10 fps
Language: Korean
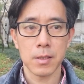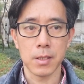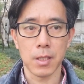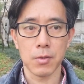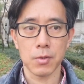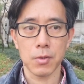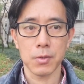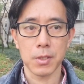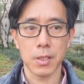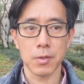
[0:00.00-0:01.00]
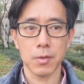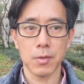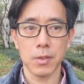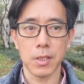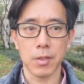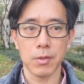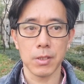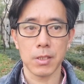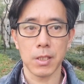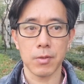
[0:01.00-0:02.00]
이래도 좋고 저래도 좋고 이래도
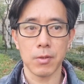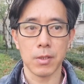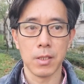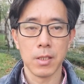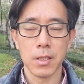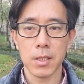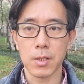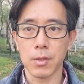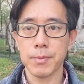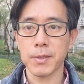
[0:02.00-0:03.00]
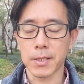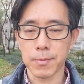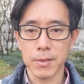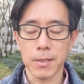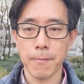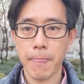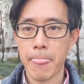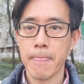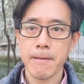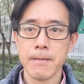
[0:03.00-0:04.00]
흥 저래도 흥 이러고 싶지 않습니다
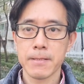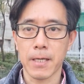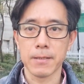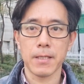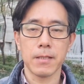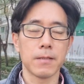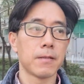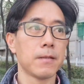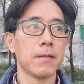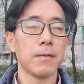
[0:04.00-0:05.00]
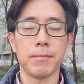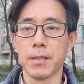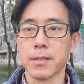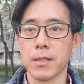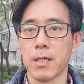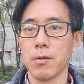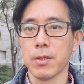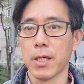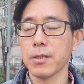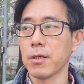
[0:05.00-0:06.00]
차근차근 만들어 가고
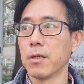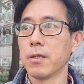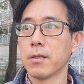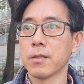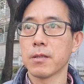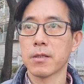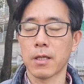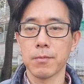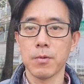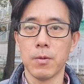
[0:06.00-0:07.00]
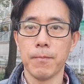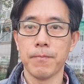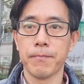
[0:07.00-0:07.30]
내 것을 다듬고